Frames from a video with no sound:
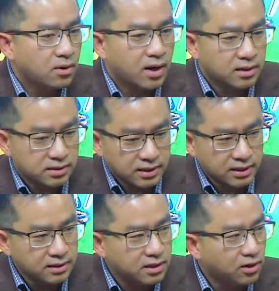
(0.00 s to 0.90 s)
hoặc là những
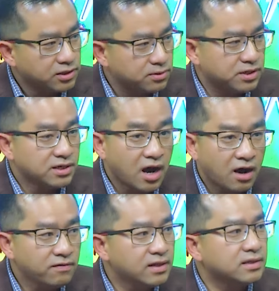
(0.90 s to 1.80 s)
cái người có triệu chứng
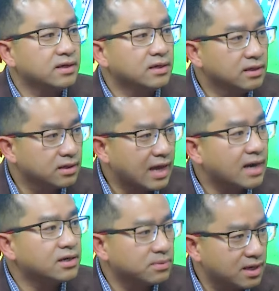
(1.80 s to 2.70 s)
đó với là những cái người
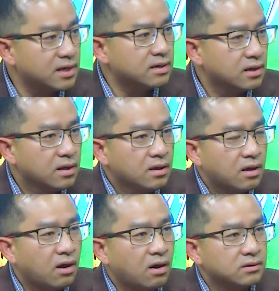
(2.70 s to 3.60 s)
thân trong gia đình.
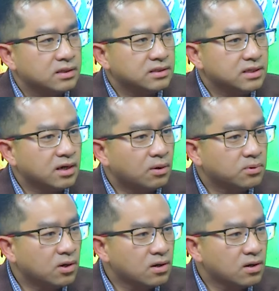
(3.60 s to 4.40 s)
Họ tự nhiên không có